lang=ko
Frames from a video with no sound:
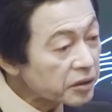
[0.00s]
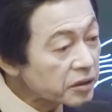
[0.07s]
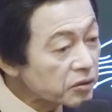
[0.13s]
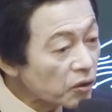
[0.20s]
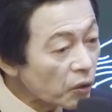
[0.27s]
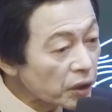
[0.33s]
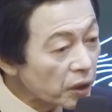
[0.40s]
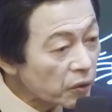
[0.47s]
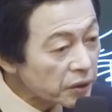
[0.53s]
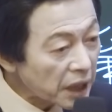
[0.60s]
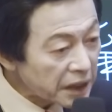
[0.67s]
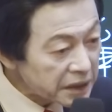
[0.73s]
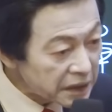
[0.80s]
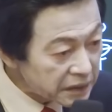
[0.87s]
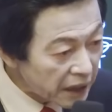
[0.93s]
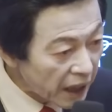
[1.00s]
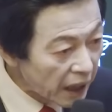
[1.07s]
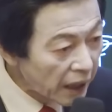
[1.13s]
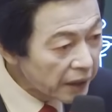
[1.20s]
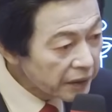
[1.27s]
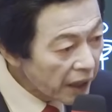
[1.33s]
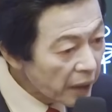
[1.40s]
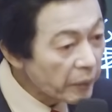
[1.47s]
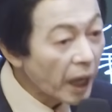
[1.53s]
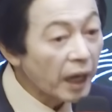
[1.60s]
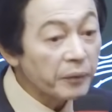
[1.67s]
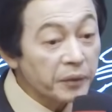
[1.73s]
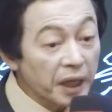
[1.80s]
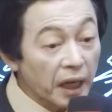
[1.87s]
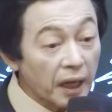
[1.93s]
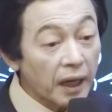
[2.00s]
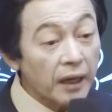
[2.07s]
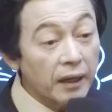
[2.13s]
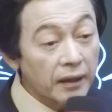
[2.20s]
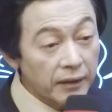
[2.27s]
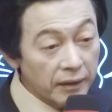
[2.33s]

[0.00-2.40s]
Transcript: 떨어진 옷 입고 다닐 때 내 마음이야.